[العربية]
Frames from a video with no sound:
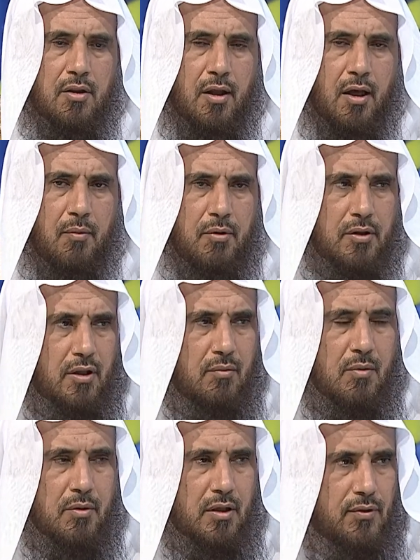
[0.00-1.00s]
الذهاب
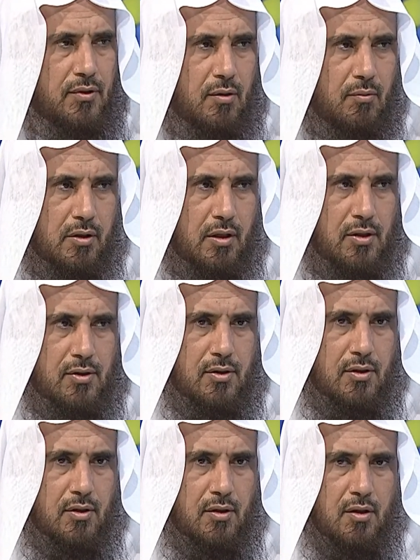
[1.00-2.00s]
للطبيب النفسي
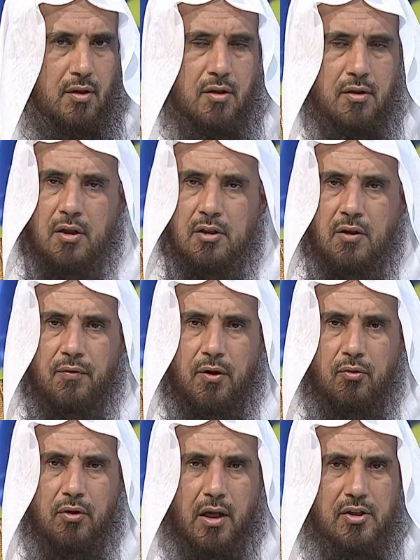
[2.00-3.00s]
المختص يعني
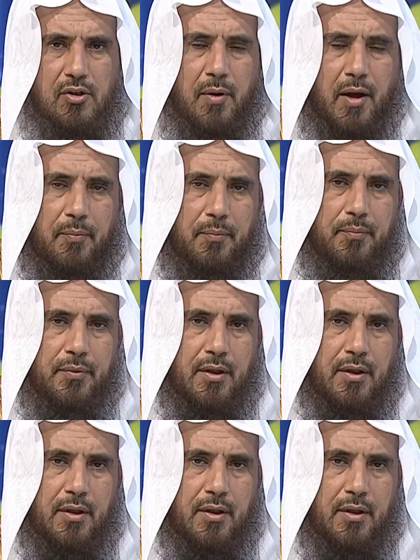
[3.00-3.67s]
يفعلون الاسباب